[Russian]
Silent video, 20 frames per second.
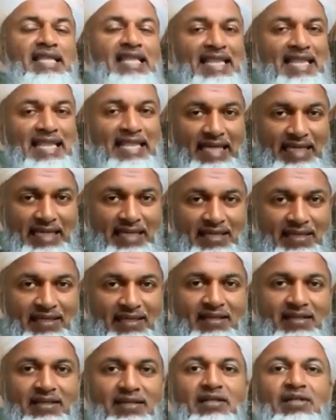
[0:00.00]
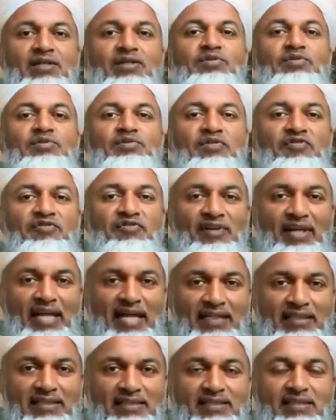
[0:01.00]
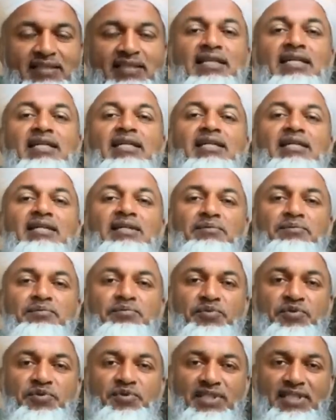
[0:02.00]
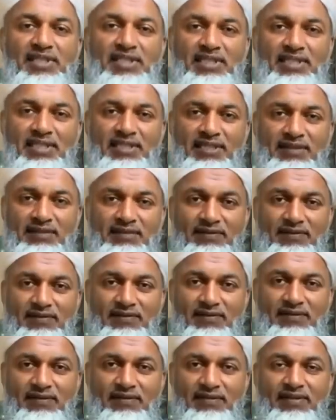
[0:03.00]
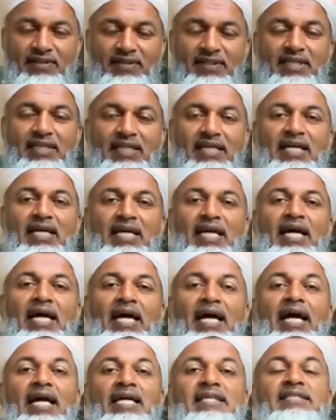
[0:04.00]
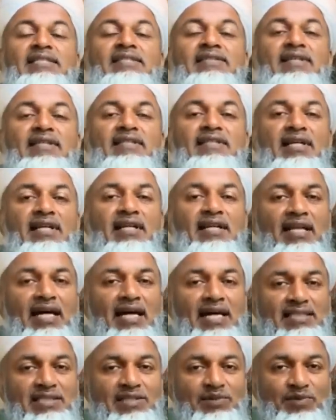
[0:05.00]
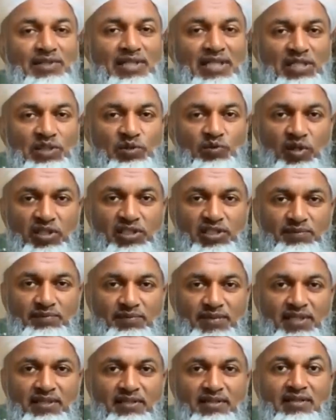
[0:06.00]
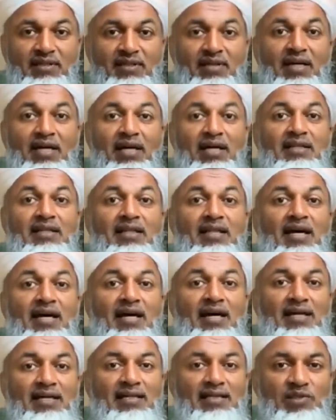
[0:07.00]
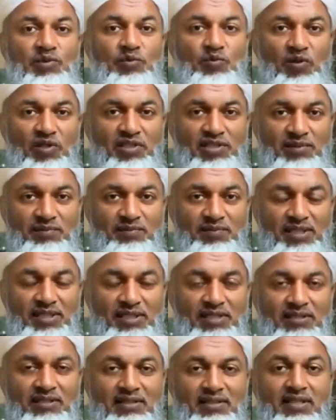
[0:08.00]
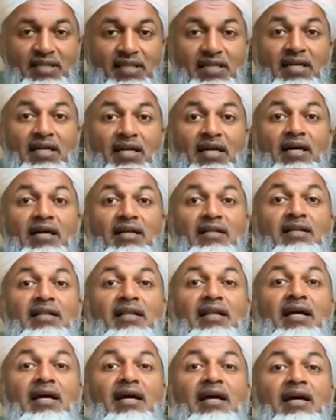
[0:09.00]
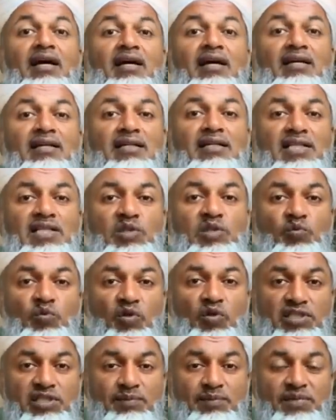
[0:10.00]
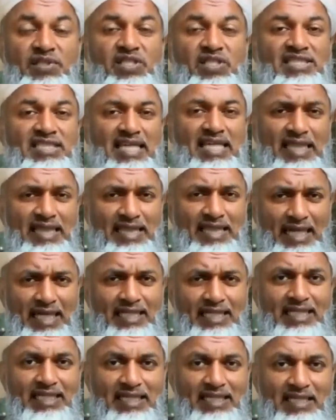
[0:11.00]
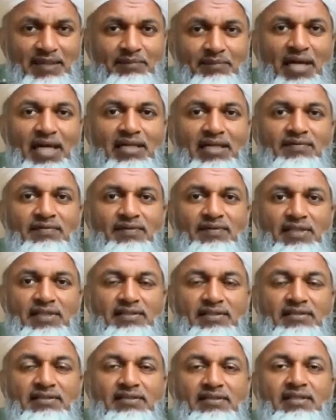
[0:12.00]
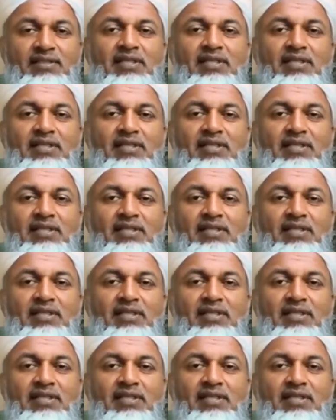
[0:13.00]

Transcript: Подумайте, поразмышляйте, подышите. Подумайте, что Аллах смотрит на вас. Аллах смотрит на меня. Аллах смотрит на меня. Вот это в уме удерживайте.